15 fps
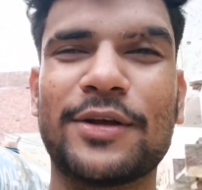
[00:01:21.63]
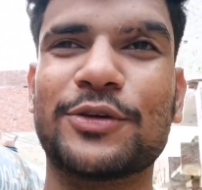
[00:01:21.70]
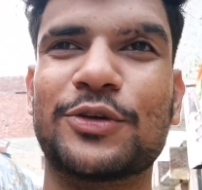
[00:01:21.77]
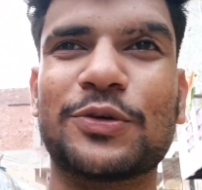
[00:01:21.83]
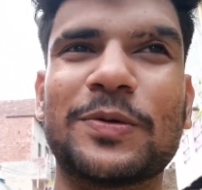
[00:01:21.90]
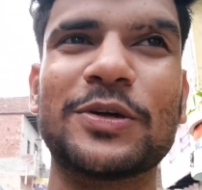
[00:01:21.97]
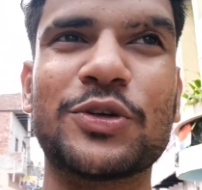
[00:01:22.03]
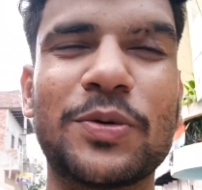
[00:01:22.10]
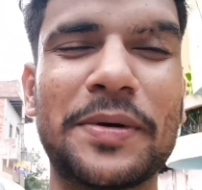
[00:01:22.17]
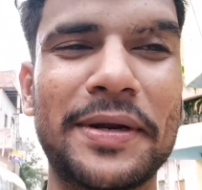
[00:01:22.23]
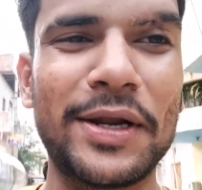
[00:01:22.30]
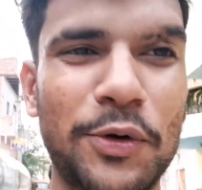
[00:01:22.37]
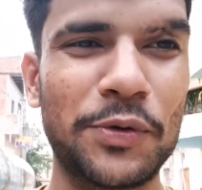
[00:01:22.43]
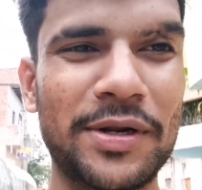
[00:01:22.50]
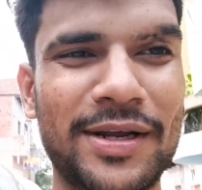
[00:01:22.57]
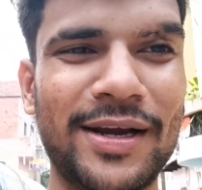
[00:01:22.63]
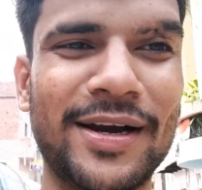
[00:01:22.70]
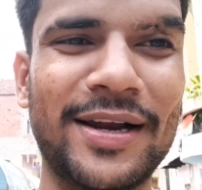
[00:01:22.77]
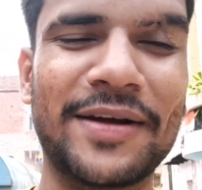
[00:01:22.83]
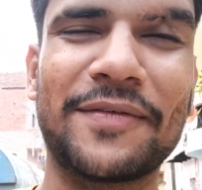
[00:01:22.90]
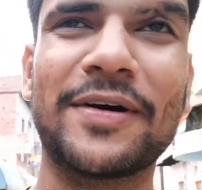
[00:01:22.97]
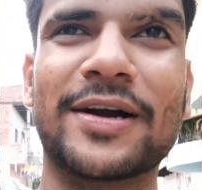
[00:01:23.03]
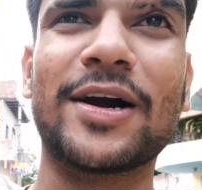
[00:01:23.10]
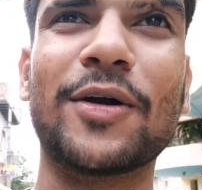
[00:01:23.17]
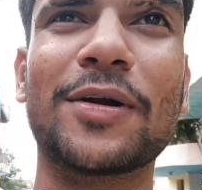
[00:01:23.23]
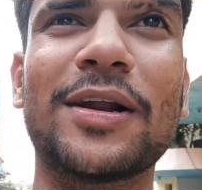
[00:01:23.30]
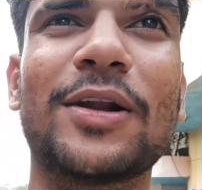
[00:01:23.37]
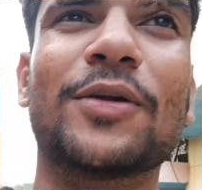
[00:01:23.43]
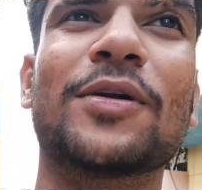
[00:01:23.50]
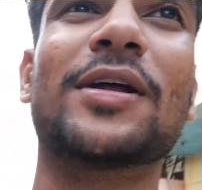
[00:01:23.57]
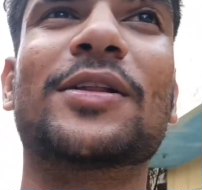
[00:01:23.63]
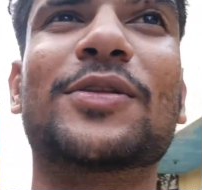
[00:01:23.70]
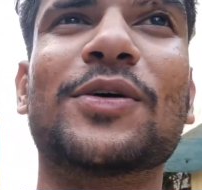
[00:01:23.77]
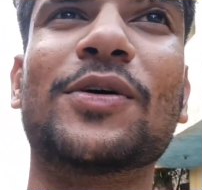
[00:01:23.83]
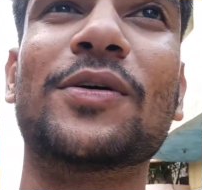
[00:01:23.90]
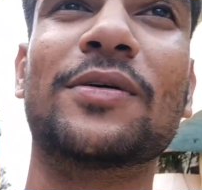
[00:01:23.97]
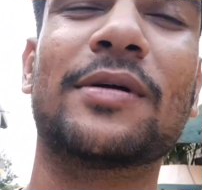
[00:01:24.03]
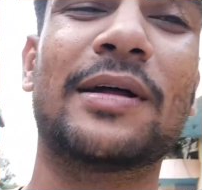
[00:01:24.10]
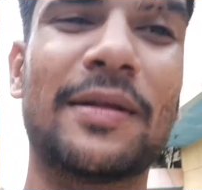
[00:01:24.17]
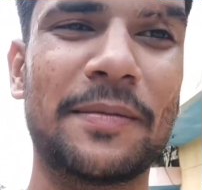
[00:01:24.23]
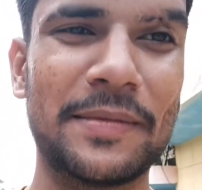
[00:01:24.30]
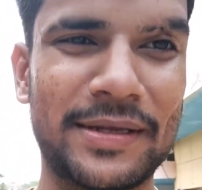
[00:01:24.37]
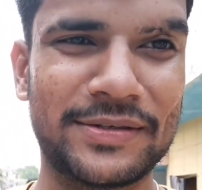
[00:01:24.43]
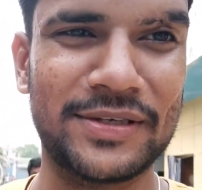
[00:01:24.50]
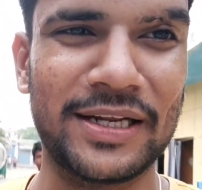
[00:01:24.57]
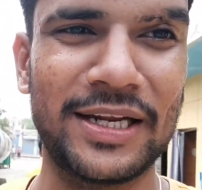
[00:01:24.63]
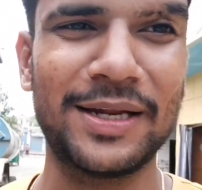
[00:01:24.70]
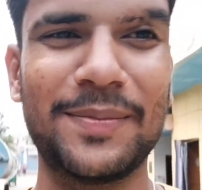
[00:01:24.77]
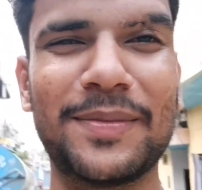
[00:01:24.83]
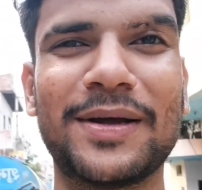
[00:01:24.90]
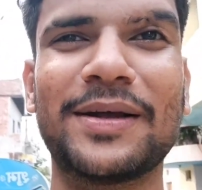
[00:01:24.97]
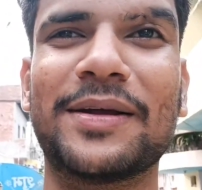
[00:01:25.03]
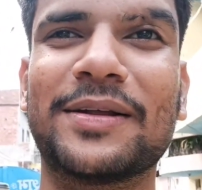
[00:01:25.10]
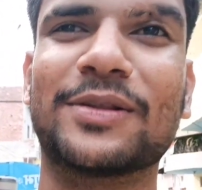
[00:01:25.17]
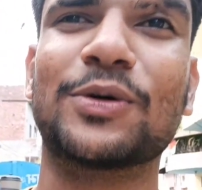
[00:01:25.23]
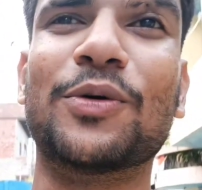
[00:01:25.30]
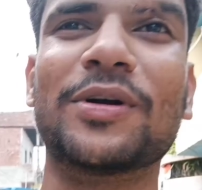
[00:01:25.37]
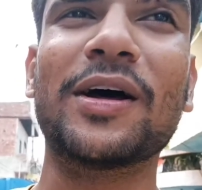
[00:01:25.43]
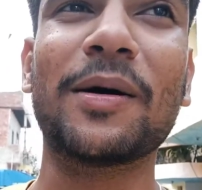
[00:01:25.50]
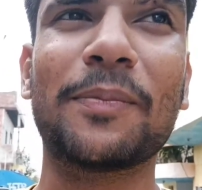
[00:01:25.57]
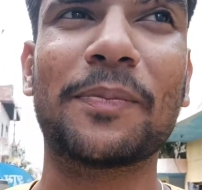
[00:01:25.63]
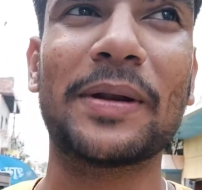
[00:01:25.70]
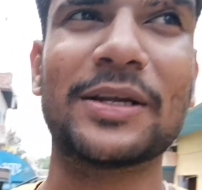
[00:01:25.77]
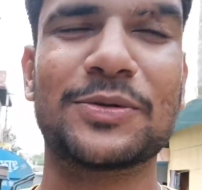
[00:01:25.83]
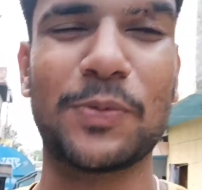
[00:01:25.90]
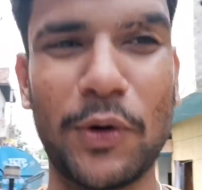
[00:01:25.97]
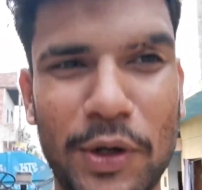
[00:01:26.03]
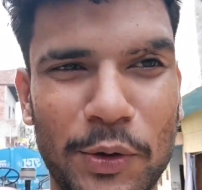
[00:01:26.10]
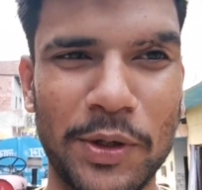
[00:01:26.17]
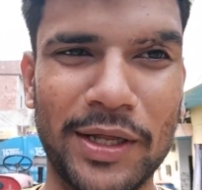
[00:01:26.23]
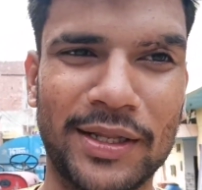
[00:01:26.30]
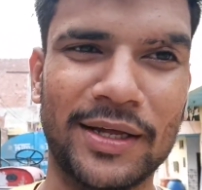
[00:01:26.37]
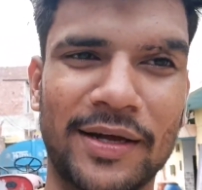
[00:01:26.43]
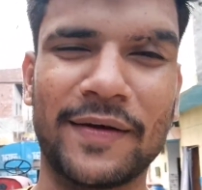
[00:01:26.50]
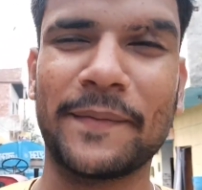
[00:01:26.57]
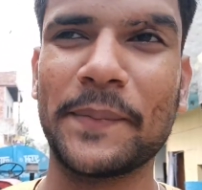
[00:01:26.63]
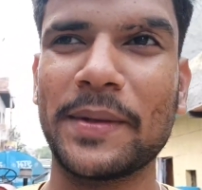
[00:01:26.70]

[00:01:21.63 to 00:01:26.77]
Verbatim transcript: सुबह सुबह ना उठ के अगर एक वर्कआउट ले लो ना तो शरीर में थोड़ा प्लस पॉइंट हो जाता है